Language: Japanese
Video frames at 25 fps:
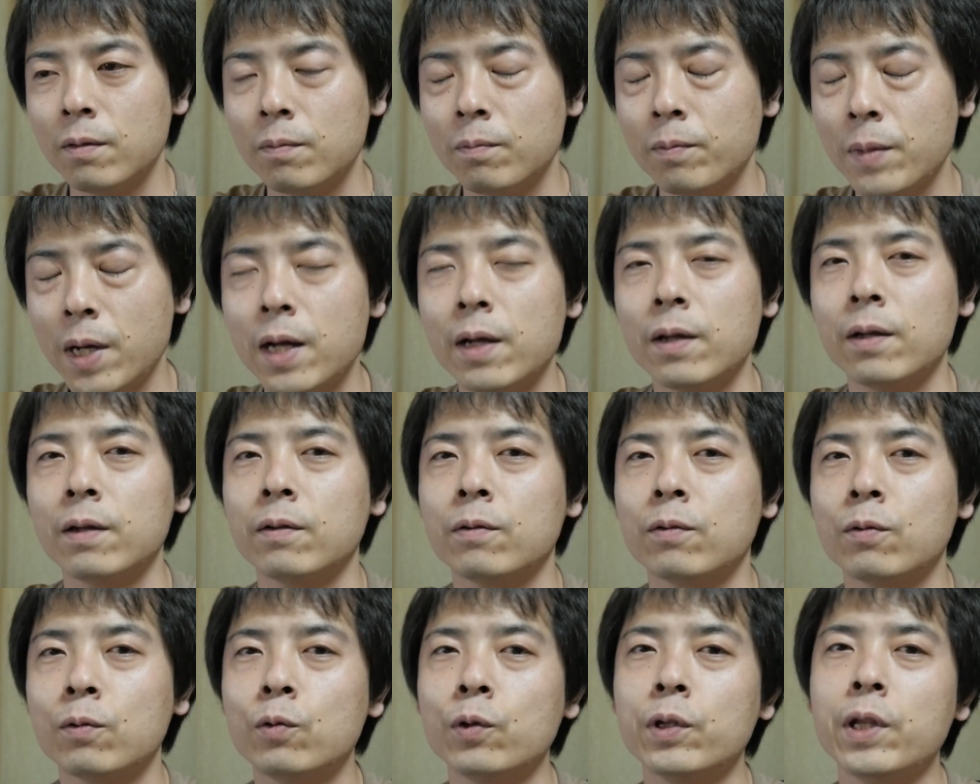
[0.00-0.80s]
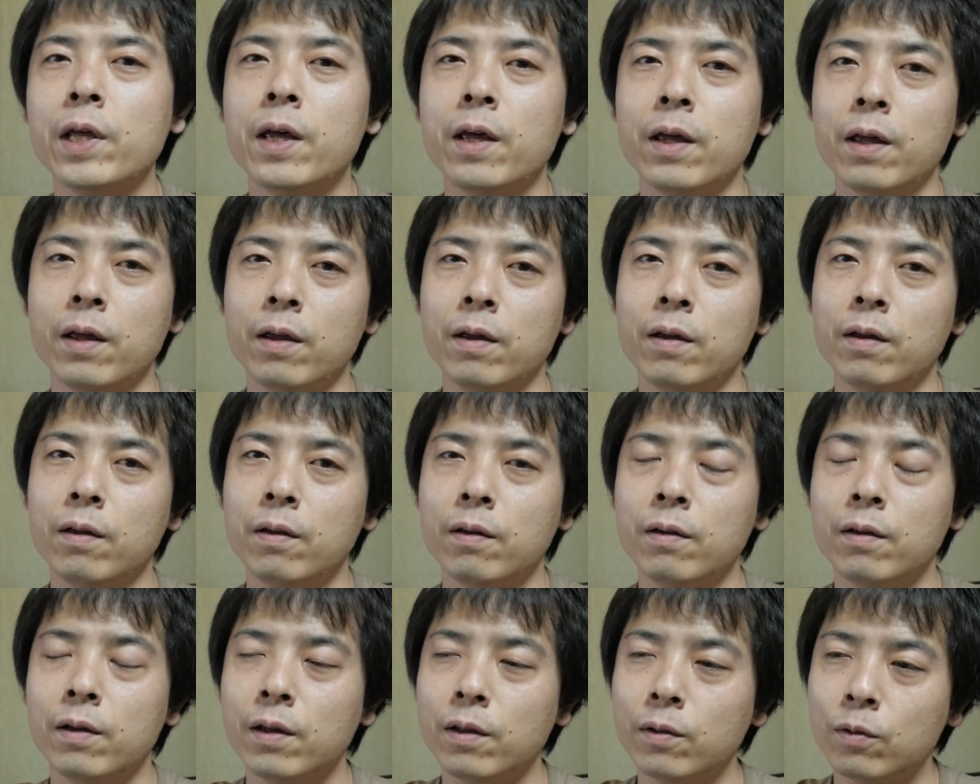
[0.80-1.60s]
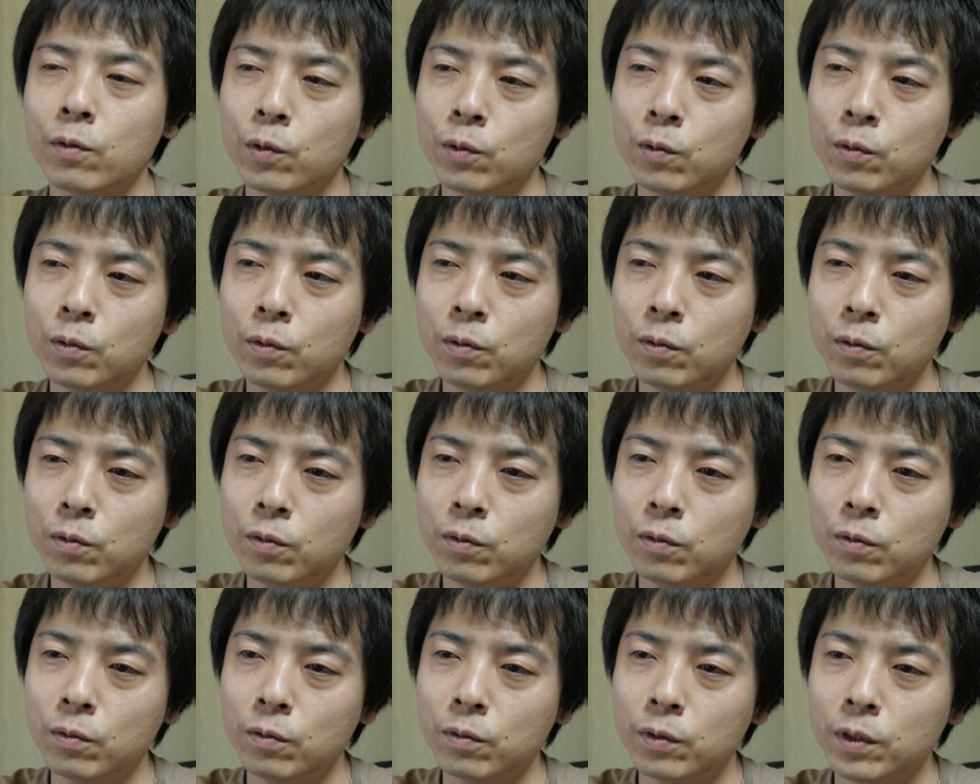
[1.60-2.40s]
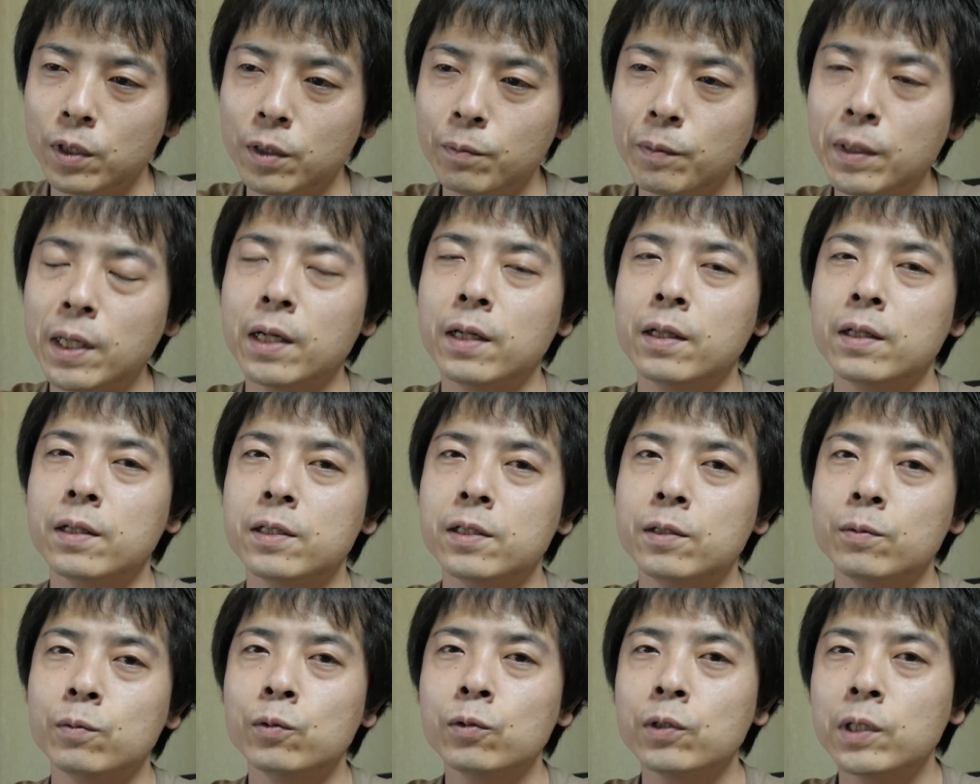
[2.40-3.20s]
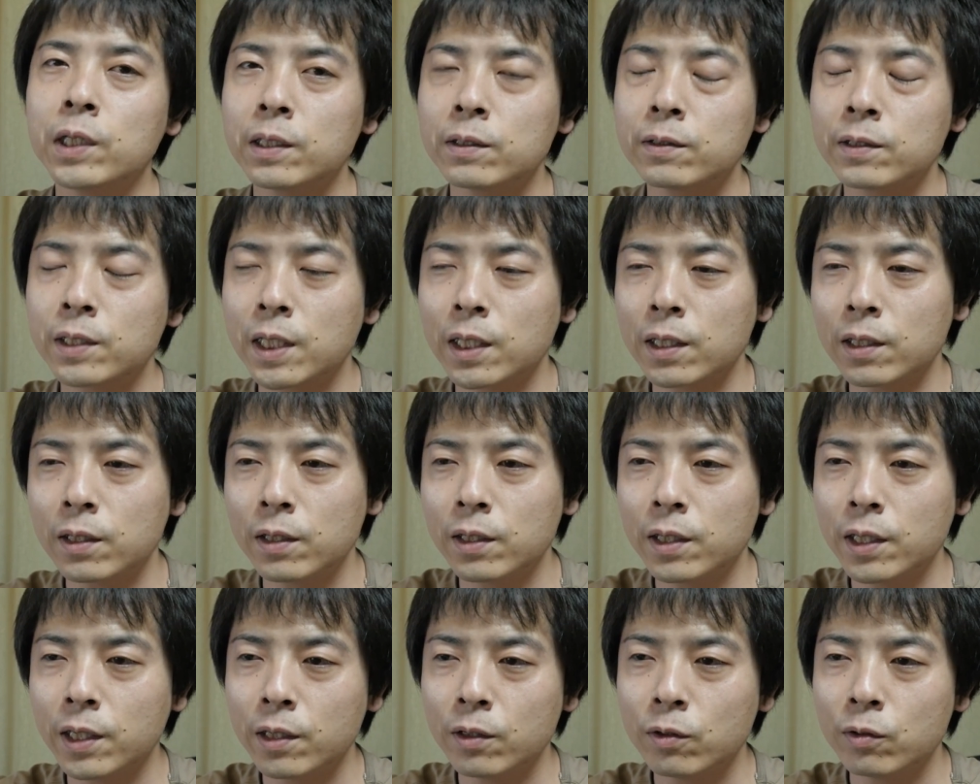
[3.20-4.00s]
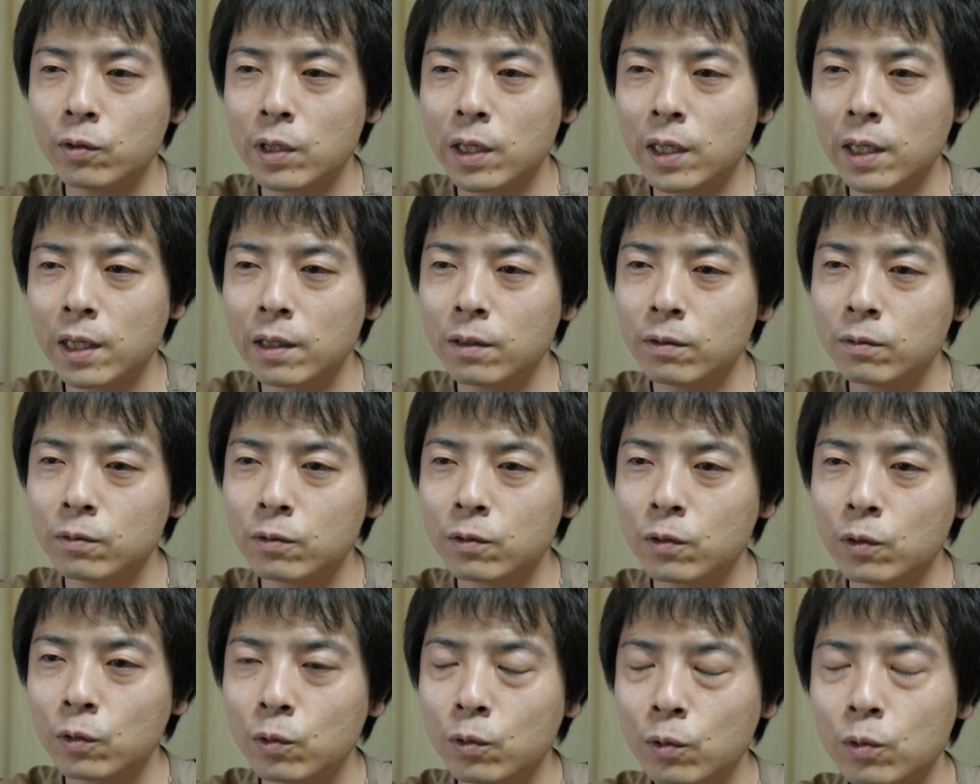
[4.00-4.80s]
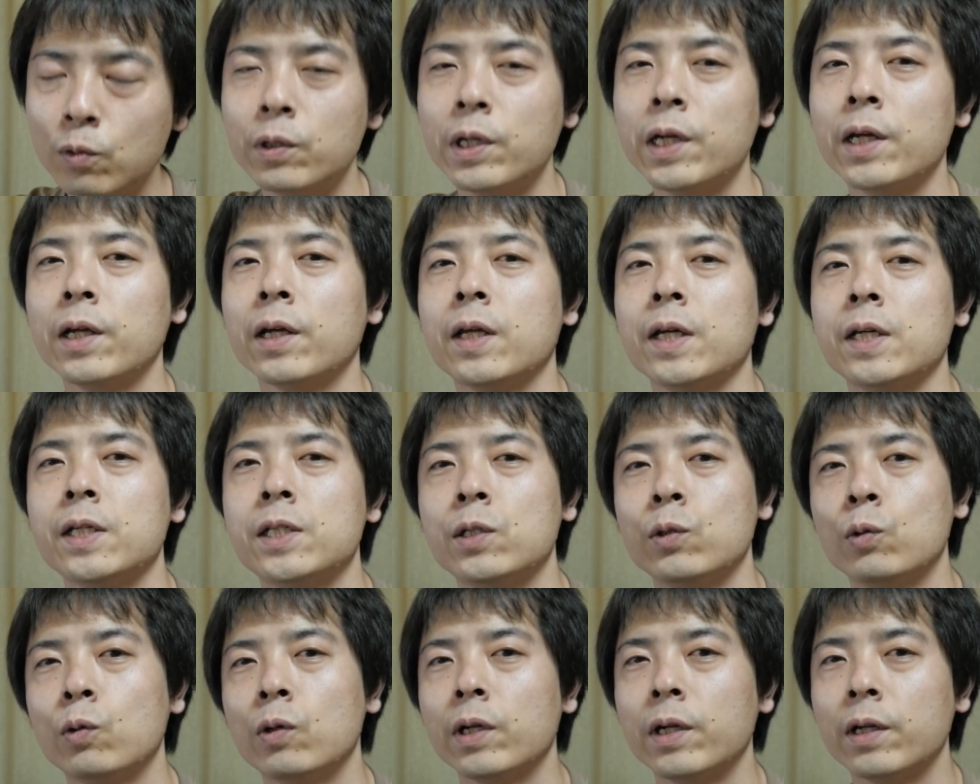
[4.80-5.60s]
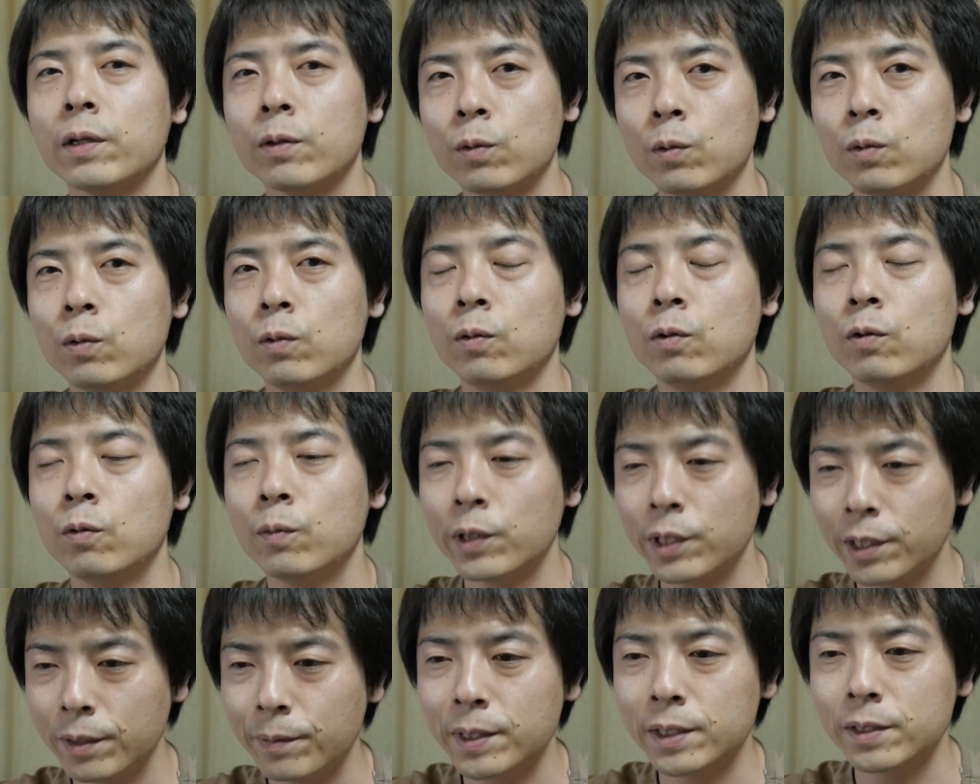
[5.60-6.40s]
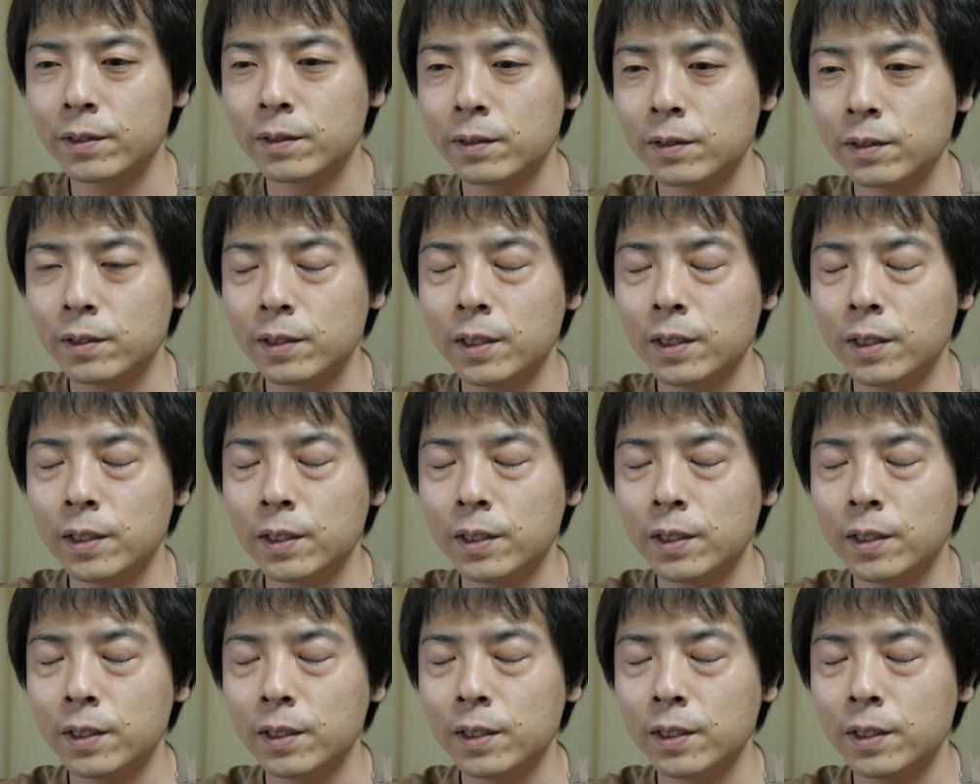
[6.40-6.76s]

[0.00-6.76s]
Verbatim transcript: まあそこでえっと今自分が使っているアカウントと連携しようかなと思ってます。